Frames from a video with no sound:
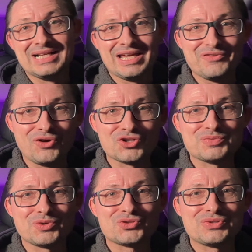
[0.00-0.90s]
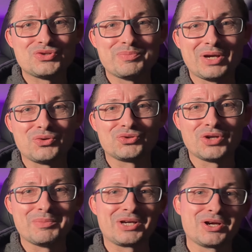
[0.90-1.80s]
et franchement je suis super
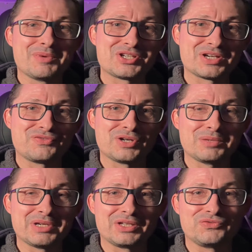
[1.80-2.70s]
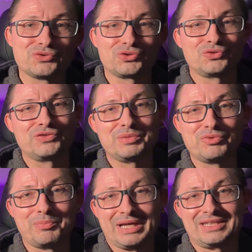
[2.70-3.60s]
content bah, comme à chaque fois bah, de vous retrouver
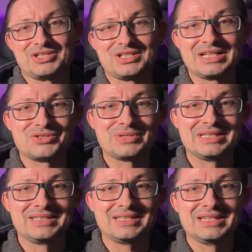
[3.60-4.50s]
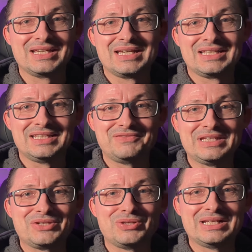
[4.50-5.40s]
pour partager l'actualité des
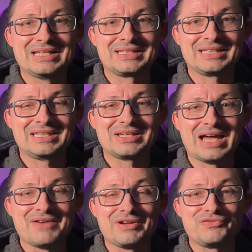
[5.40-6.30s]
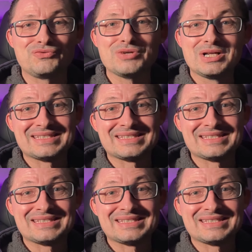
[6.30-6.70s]
véhicules électriques avec vous.